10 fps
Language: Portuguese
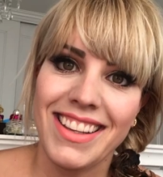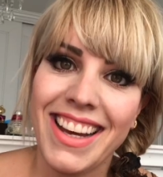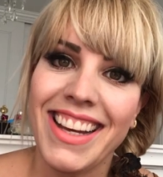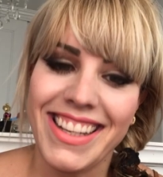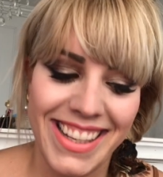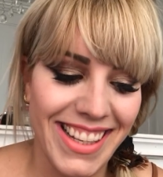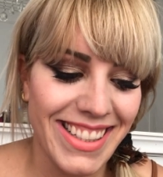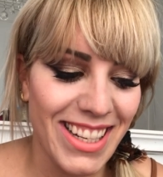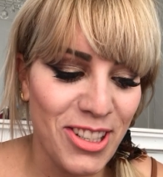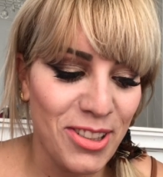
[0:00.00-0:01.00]
E aí, o que, que
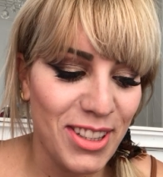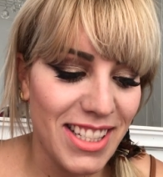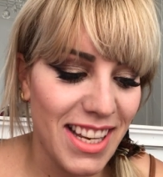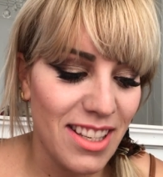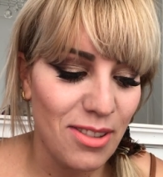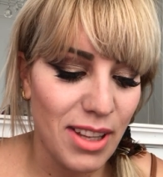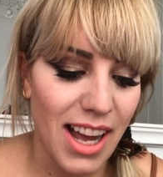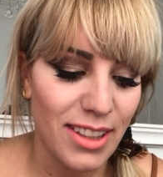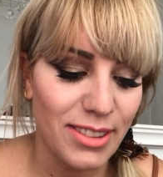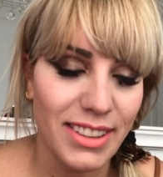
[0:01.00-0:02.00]
você achou desse
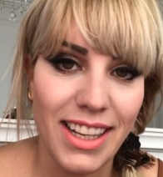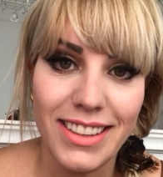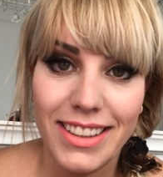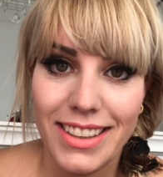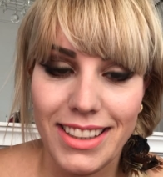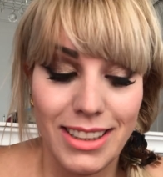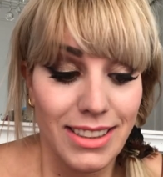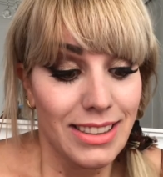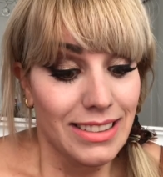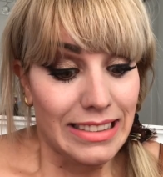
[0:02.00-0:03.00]
resultado, né?
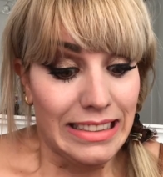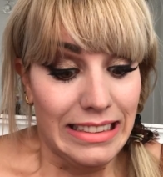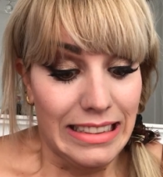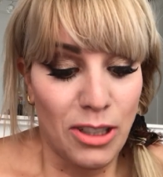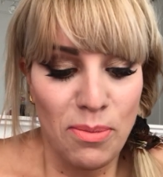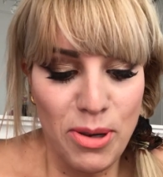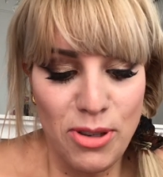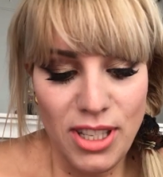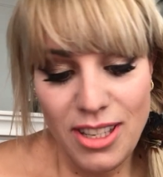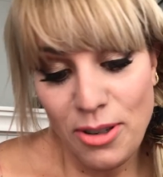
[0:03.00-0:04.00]
Como eu
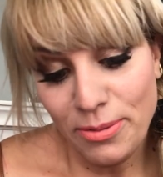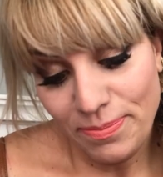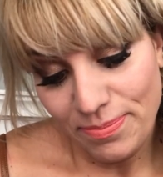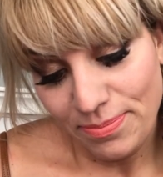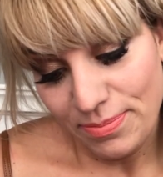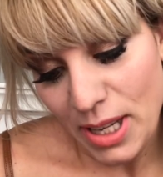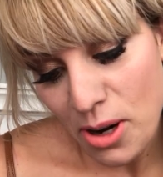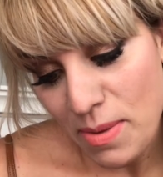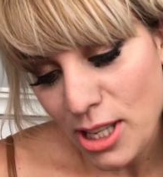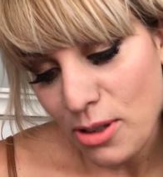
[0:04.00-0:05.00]
disse, eu
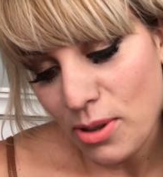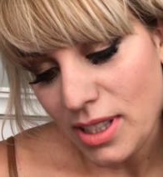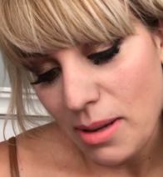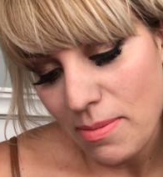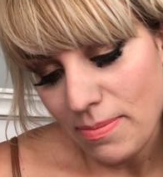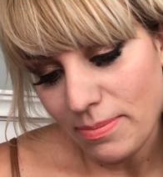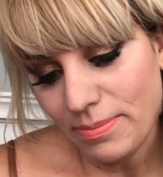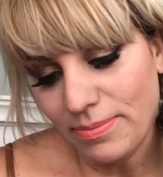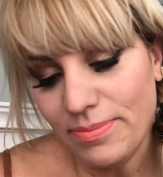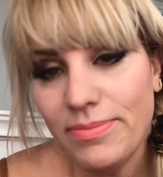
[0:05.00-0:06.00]
realmente gostei,
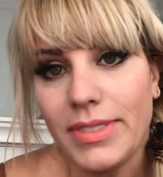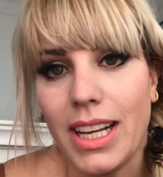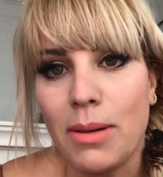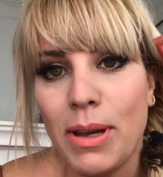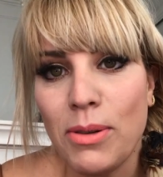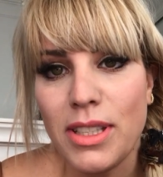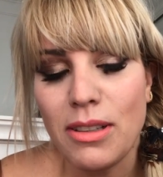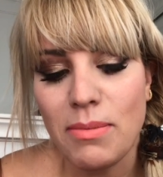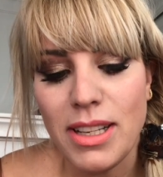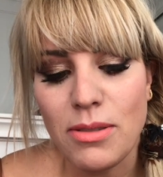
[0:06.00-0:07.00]
acabei
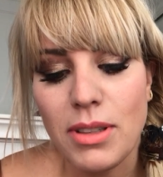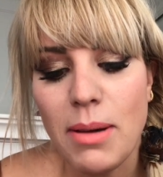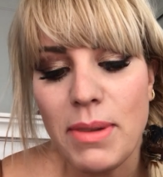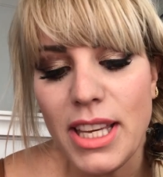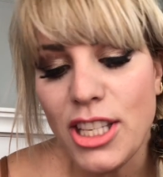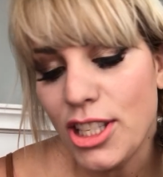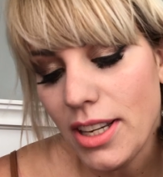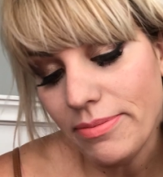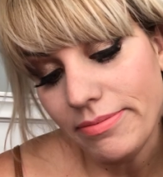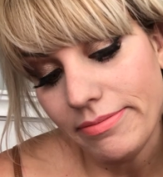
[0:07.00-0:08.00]
gostando mais do da Misha,
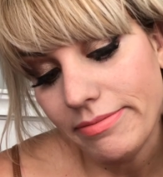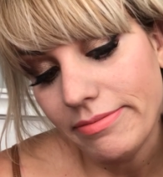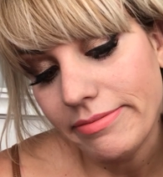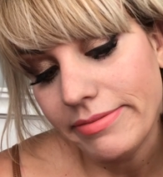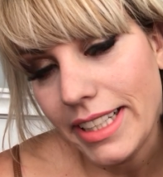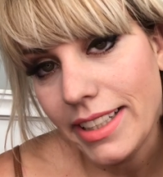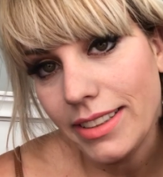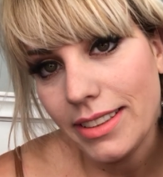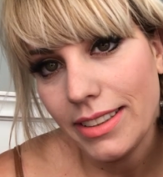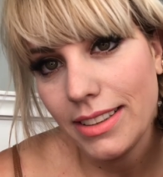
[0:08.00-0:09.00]
né?
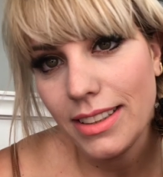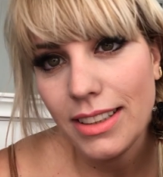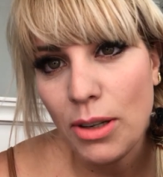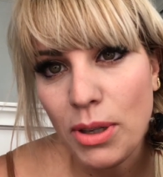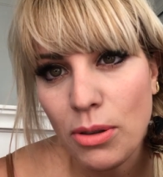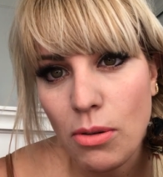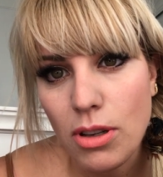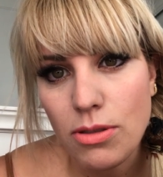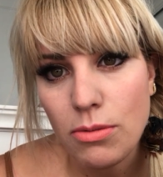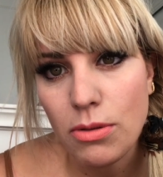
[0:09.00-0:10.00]
Não que eu não
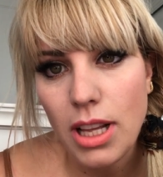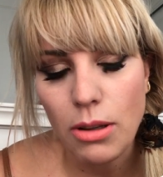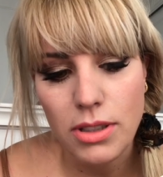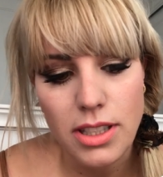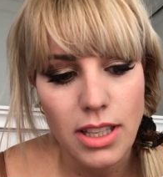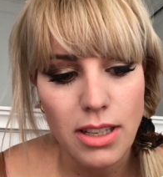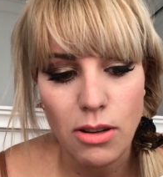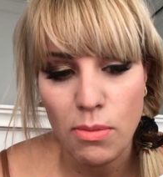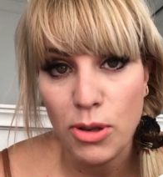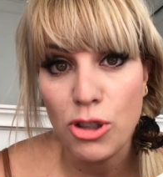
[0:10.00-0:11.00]
goste do da L'Occitane,
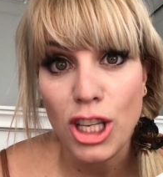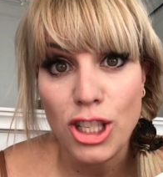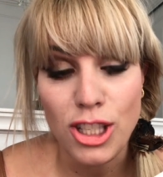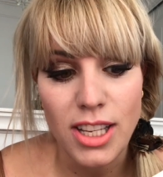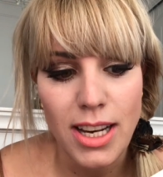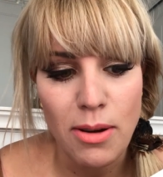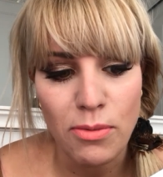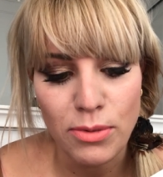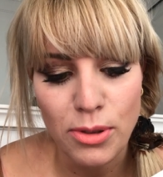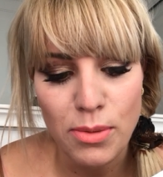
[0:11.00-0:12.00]
como eu já disse, ele é
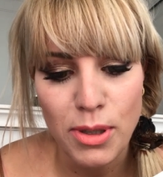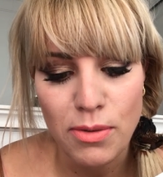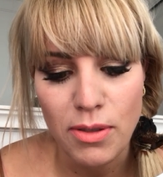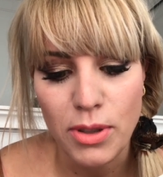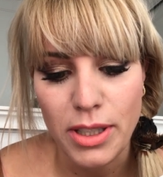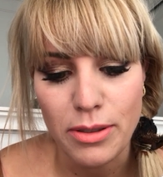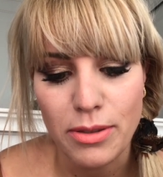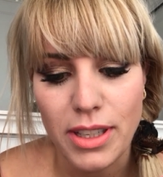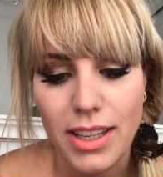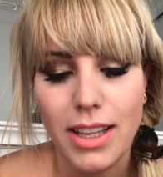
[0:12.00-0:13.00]
um dos meus
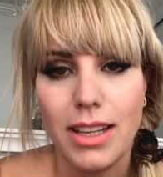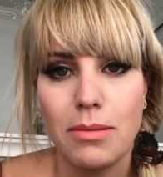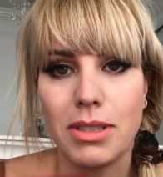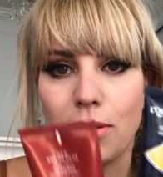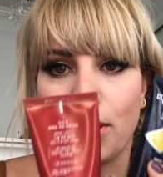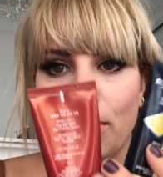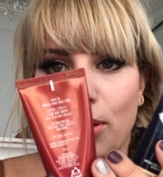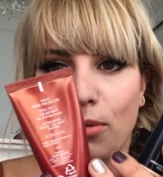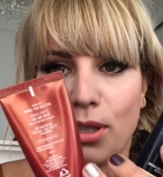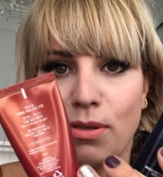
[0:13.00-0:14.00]
favoritos. Mas agora eu
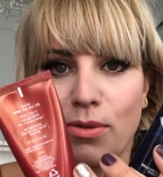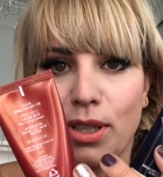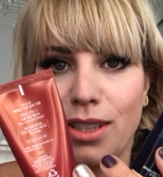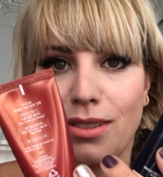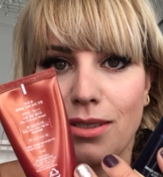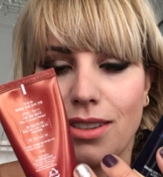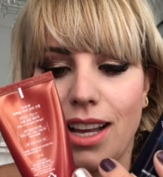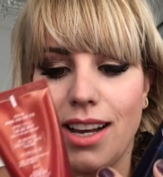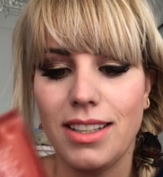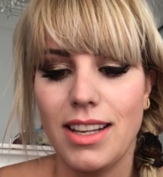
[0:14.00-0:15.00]
tenho dois favoritos,
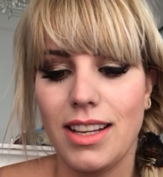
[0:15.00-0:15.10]
tá?